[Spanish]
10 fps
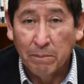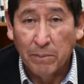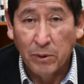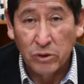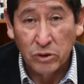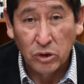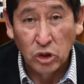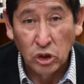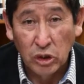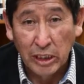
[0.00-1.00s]
por,
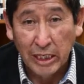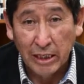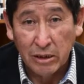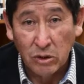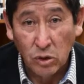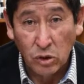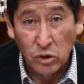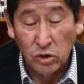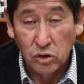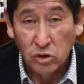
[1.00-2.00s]
en
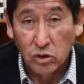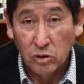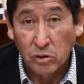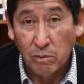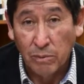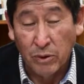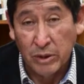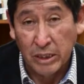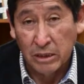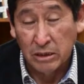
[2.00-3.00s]
dos por
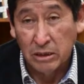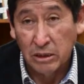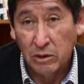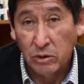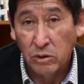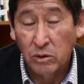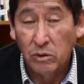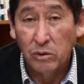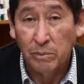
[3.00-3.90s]
el río